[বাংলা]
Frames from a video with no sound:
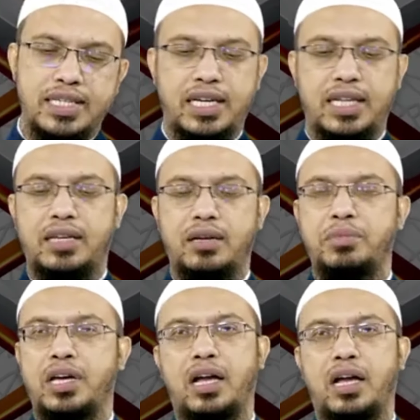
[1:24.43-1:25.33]
সেক্ষেত্রে
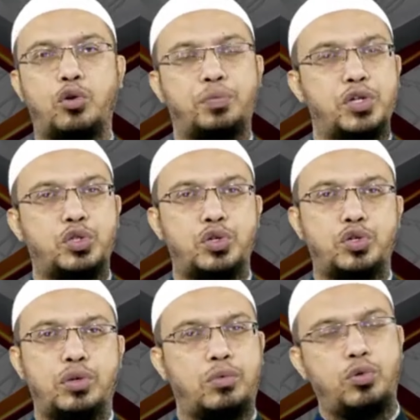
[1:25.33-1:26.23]
আপনি হালাল উপার্জনের
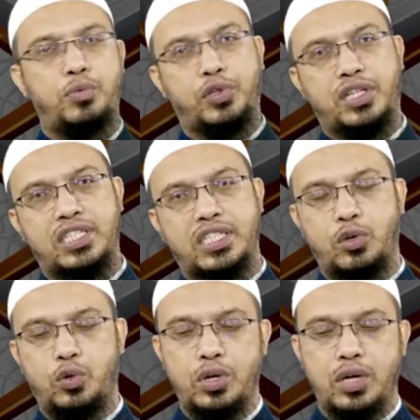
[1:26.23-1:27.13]
জন্য বহু পথ আছে
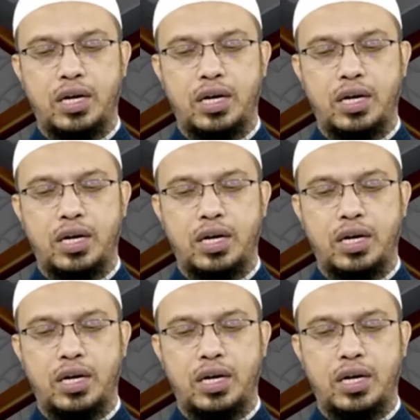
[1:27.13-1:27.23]
সেগুলো